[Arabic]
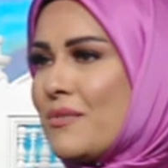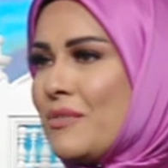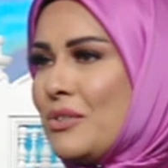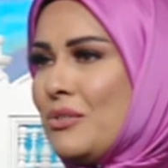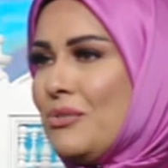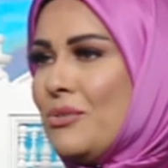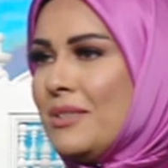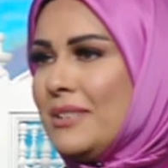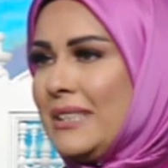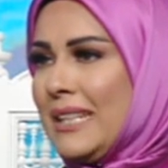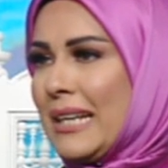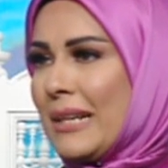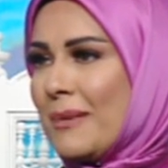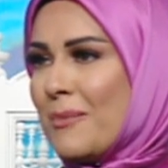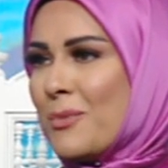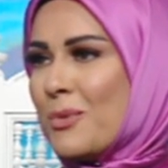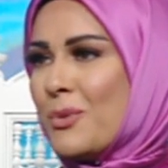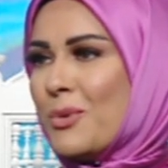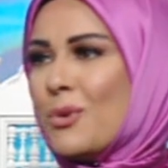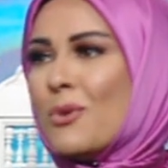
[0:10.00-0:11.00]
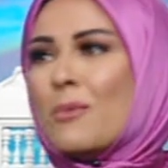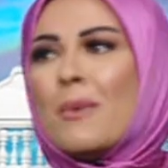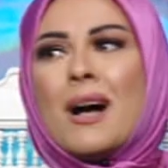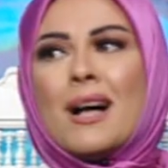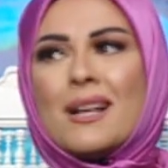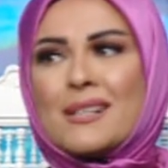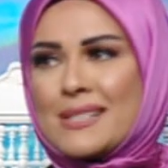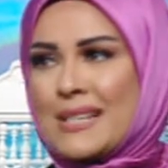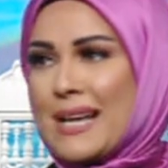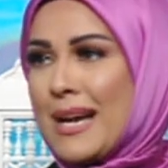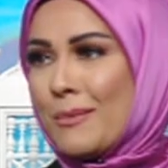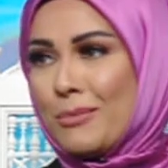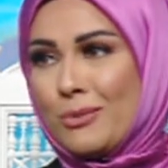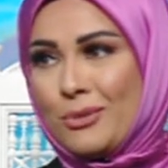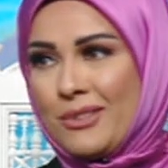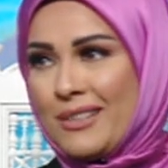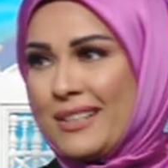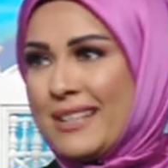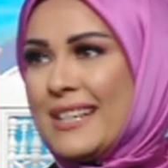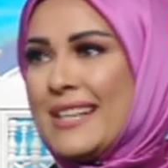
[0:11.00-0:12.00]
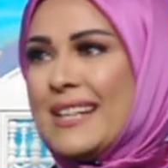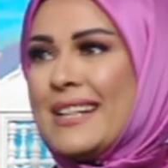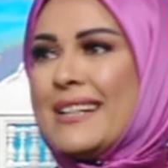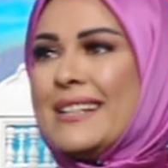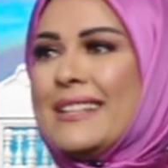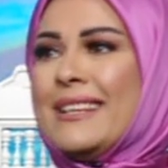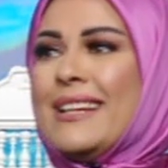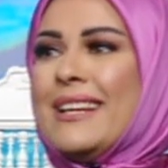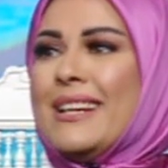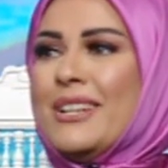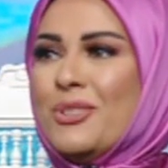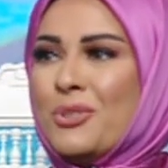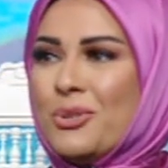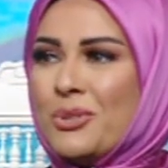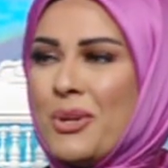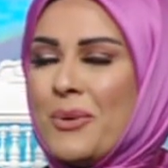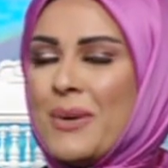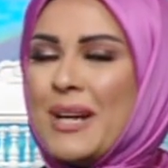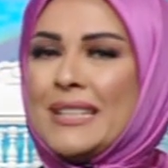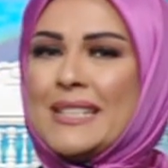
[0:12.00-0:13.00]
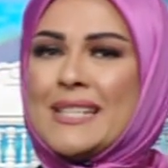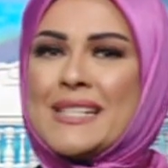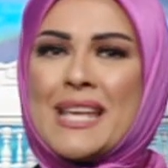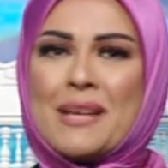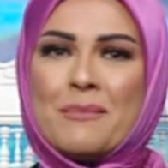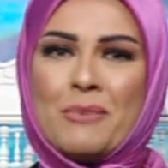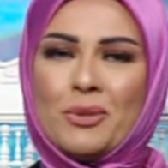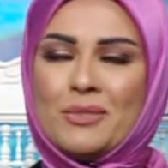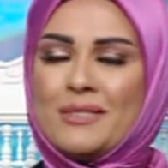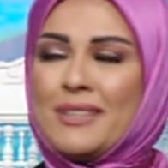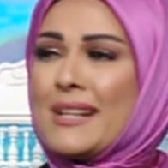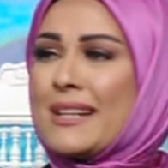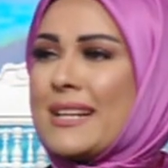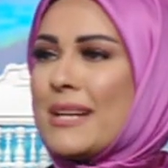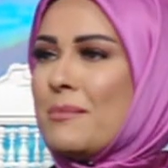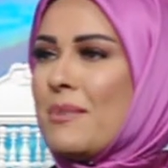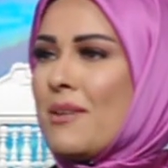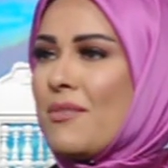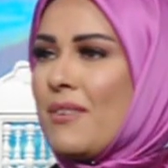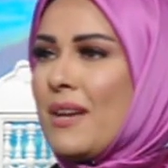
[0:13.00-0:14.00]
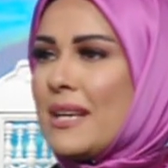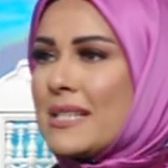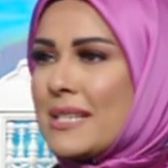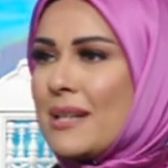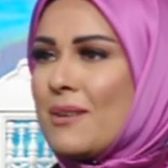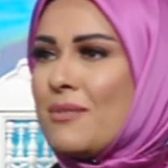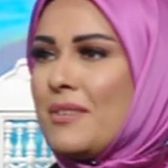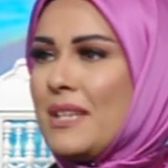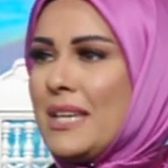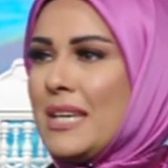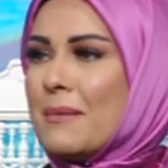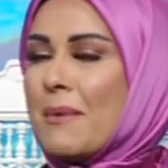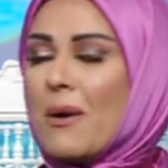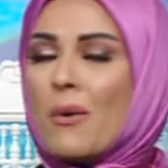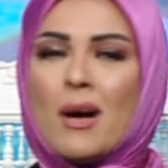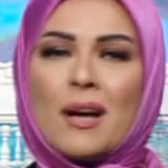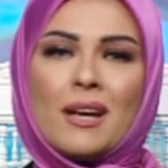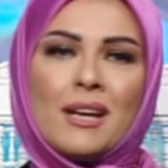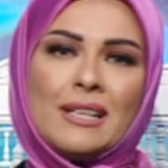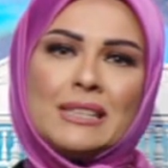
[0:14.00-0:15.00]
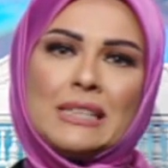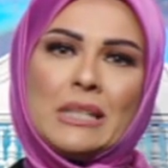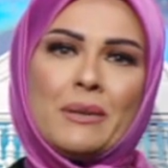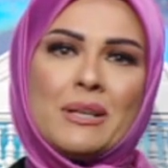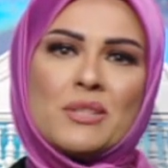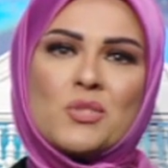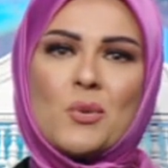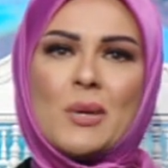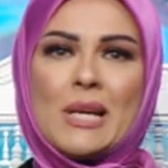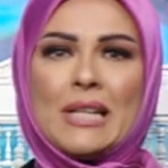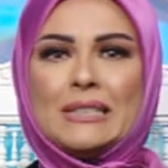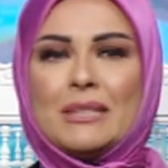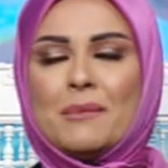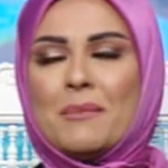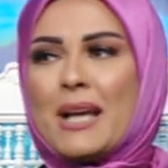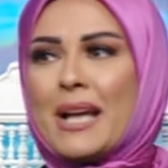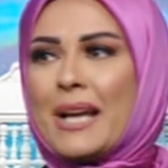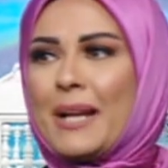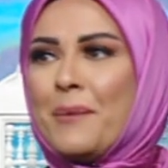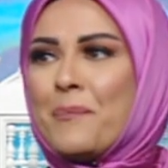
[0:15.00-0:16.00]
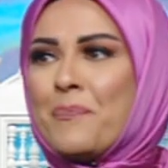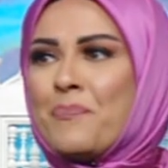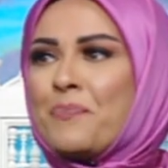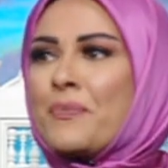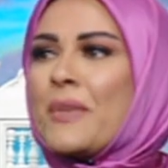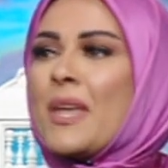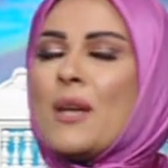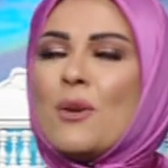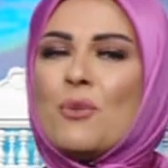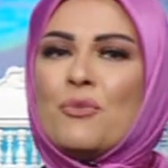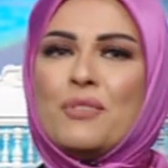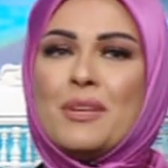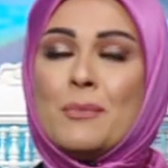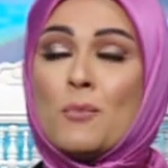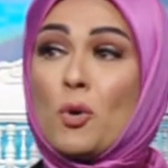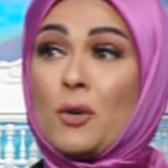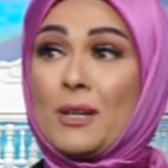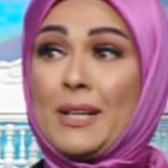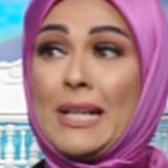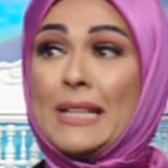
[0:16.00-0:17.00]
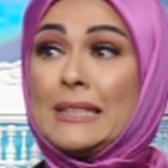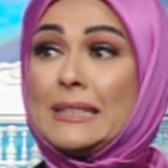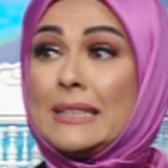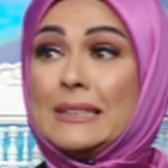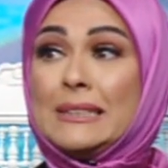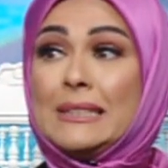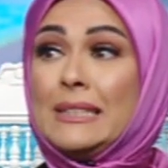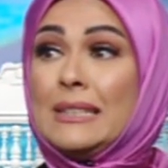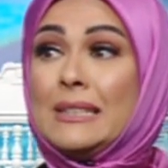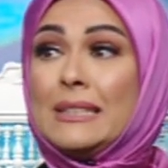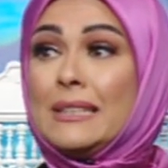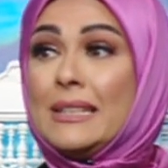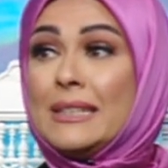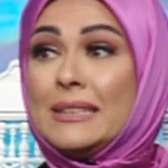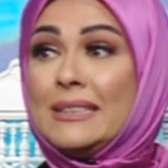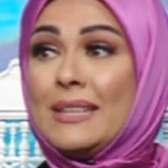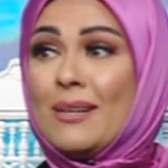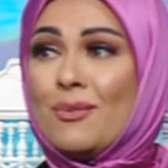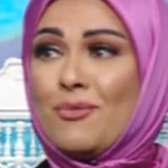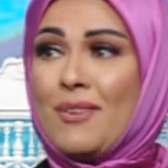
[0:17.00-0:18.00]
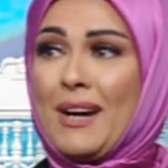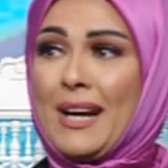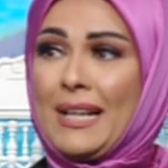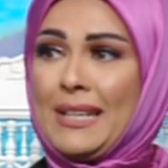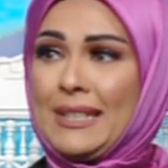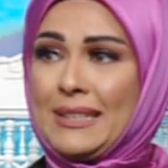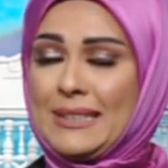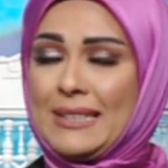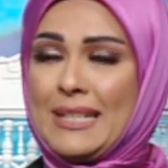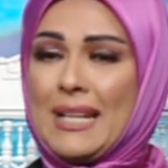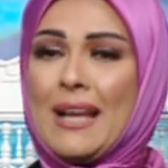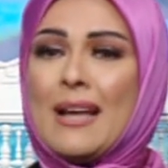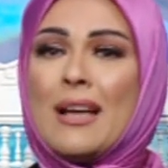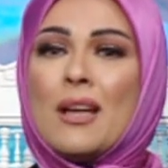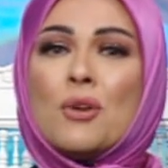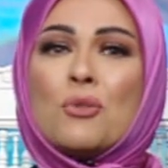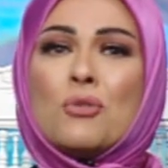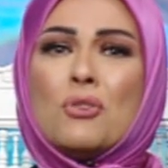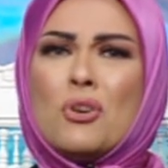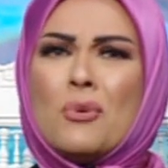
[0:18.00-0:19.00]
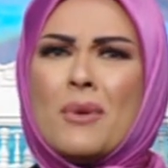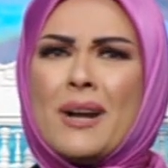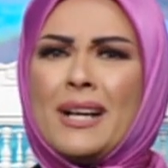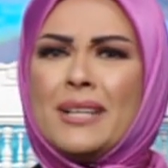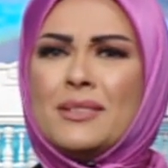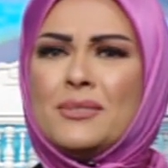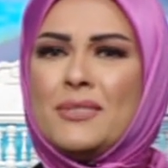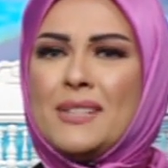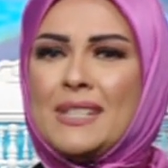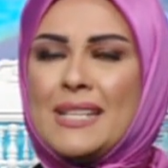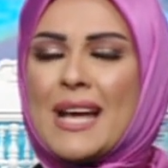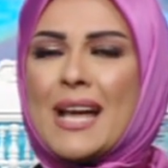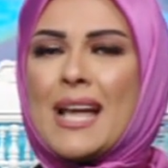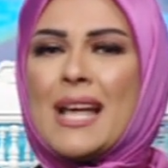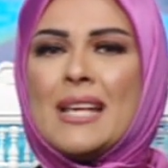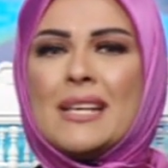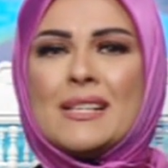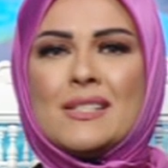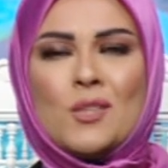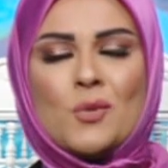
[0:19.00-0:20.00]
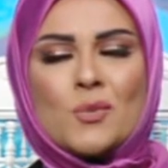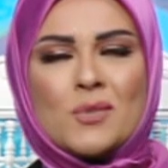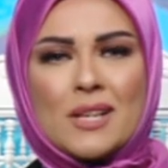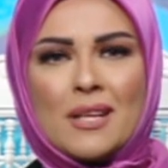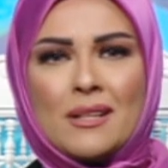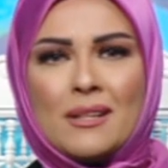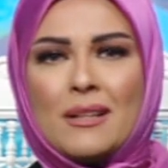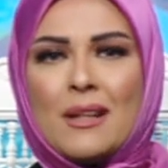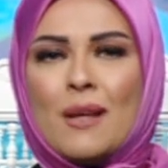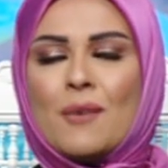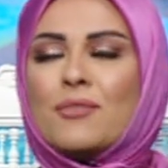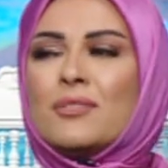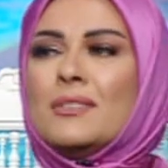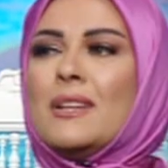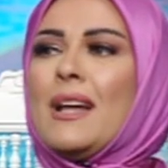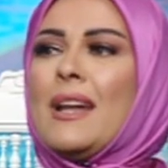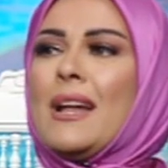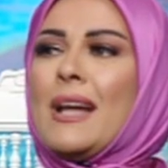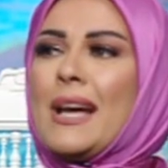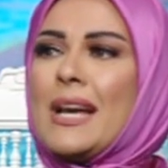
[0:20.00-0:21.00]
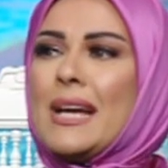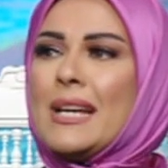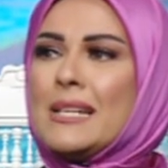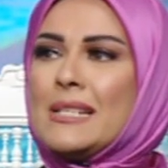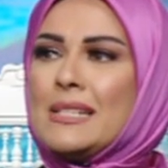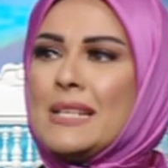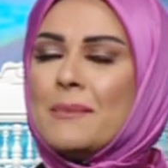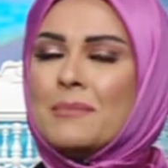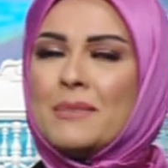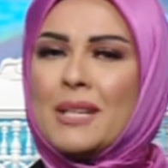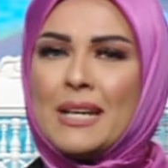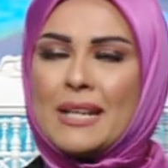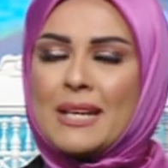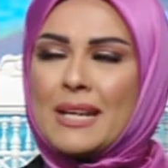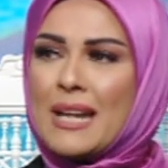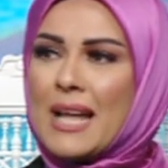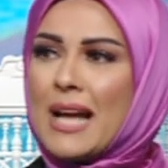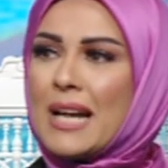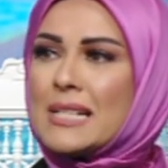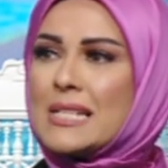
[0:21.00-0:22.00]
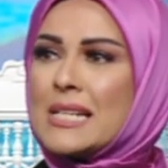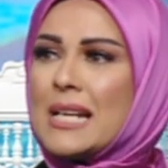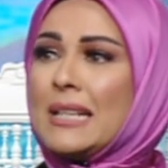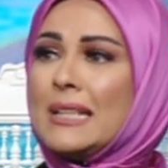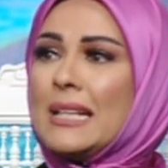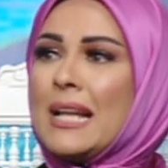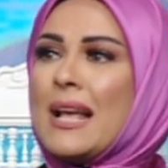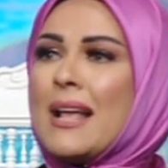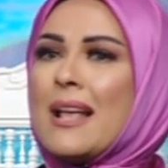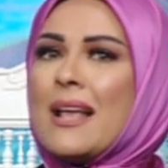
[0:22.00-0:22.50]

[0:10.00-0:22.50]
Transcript: في الدنيا أيوة. وما أصعبه أيوة. لأنه دلوقتي زي ما قلت لك قبل الفاصل في مواقع التواصل الاجتماعي في مغريات كتير جدا في حياتنا كل واحد فينا عايز يوصل للأفضل عايز يمتلك الأحسن